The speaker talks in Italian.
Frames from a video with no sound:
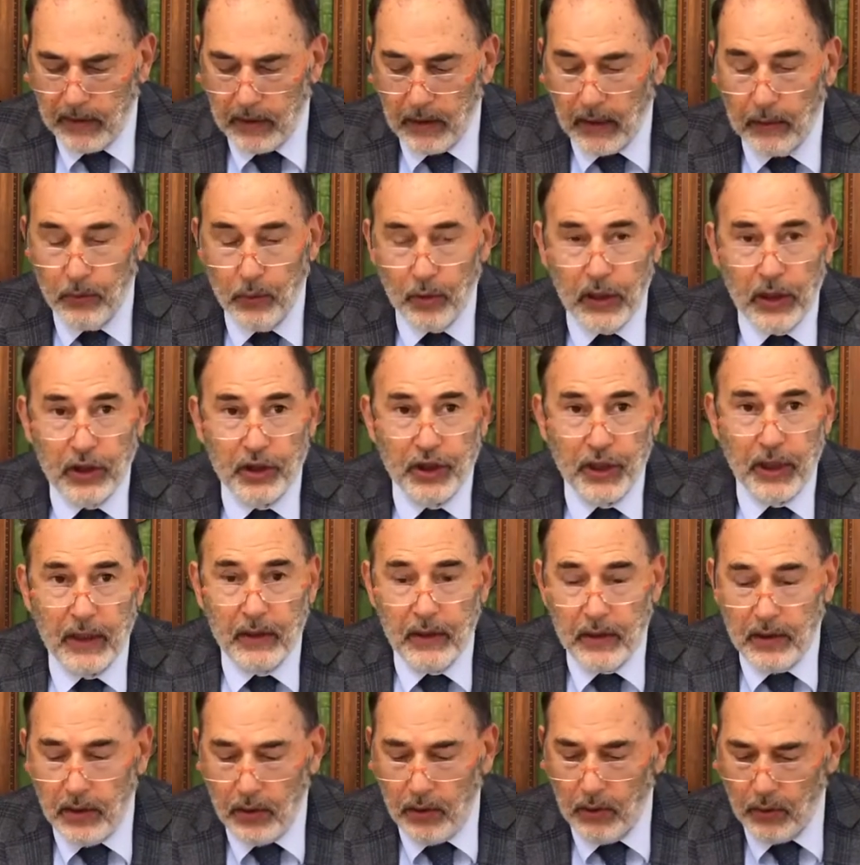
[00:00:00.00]
allora c'è
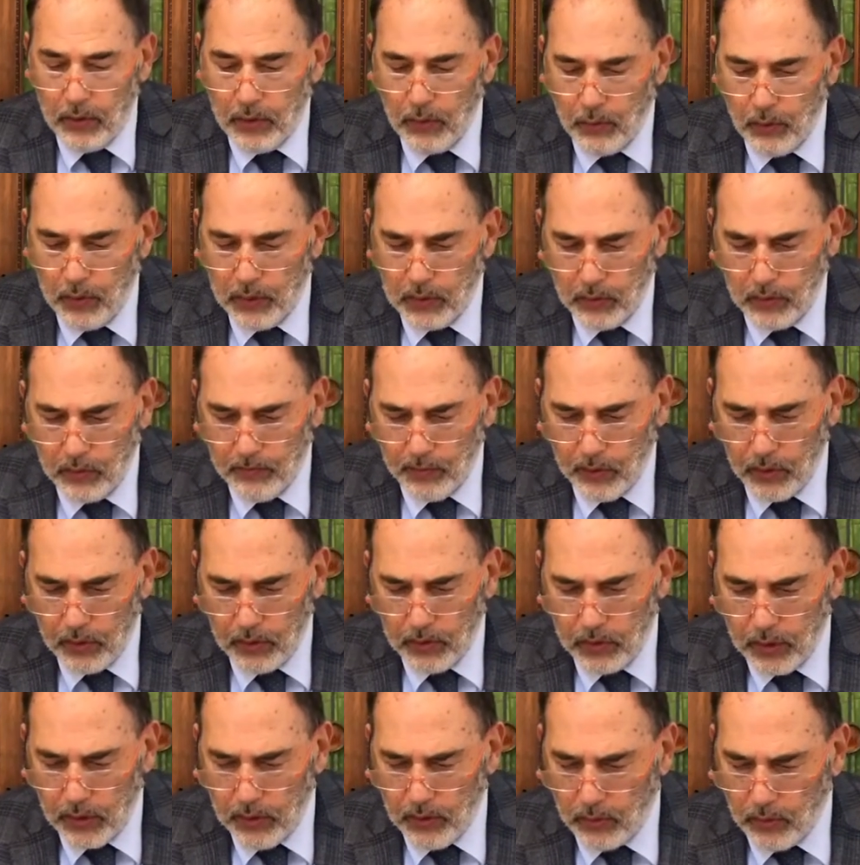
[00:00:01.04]
Dio in questo
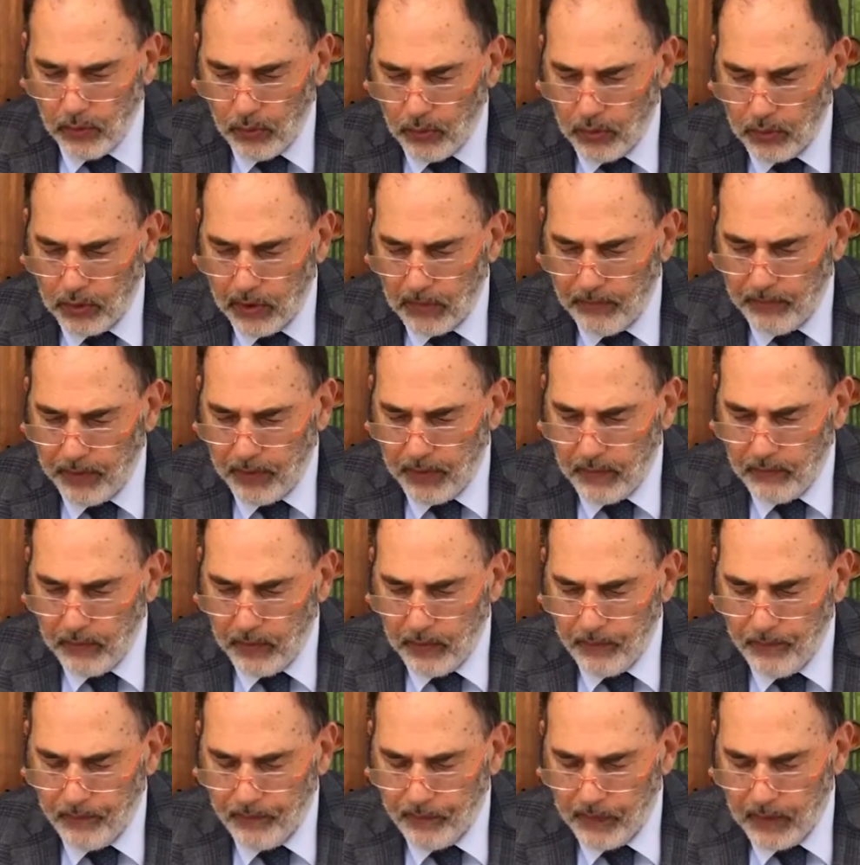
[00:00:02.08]
posto, io non lo
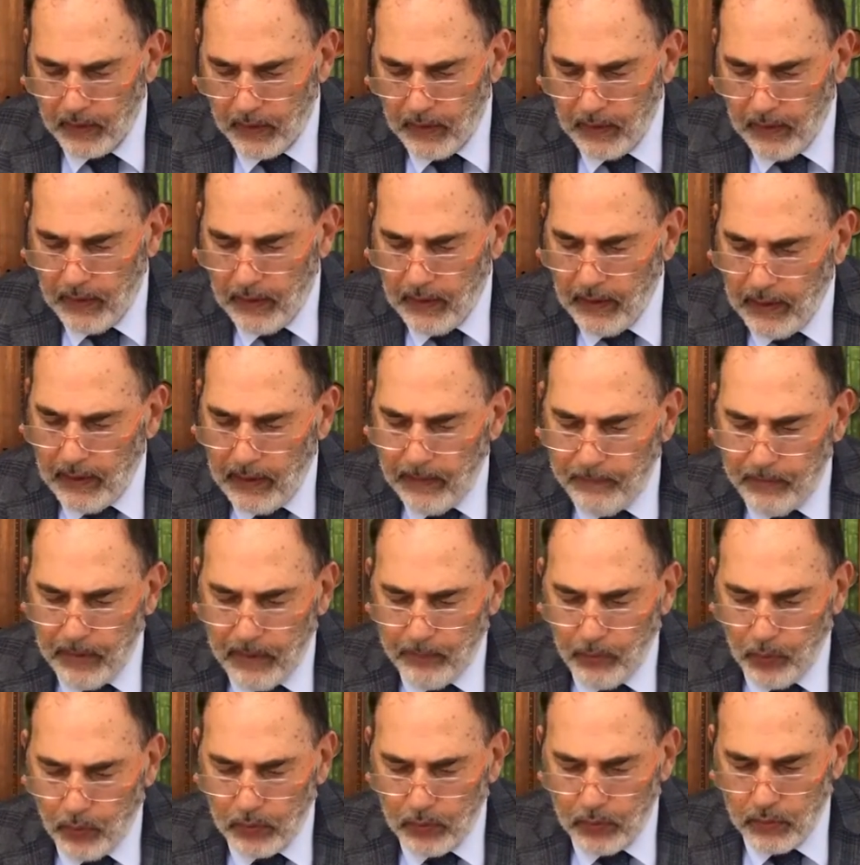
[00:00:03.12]
sapevo, ebbe
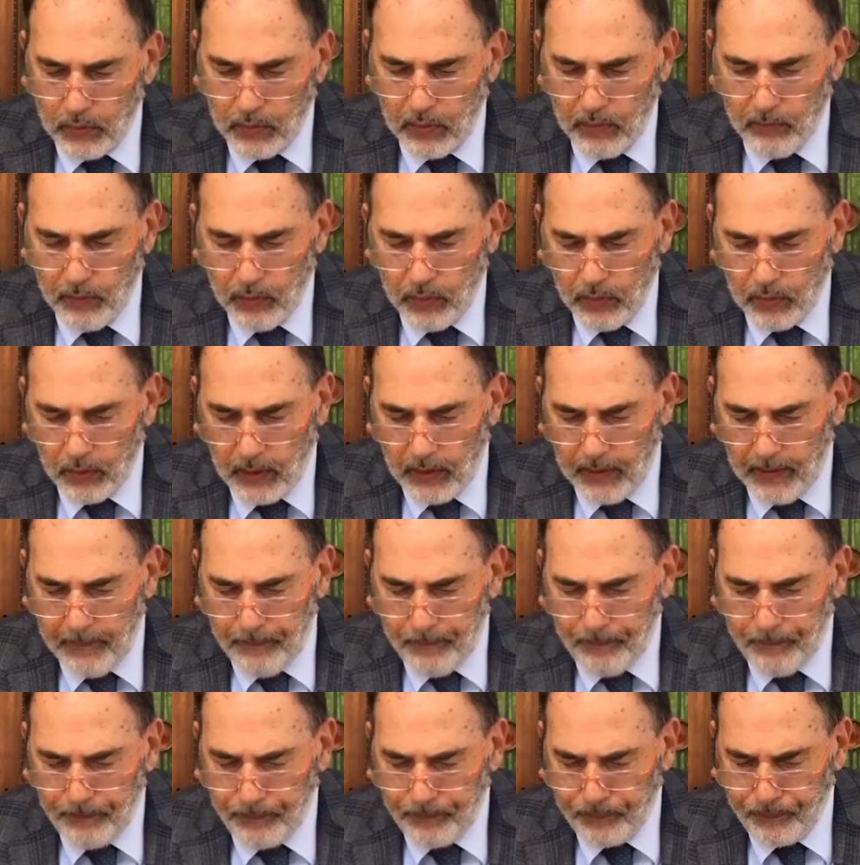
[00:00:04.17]
molto timore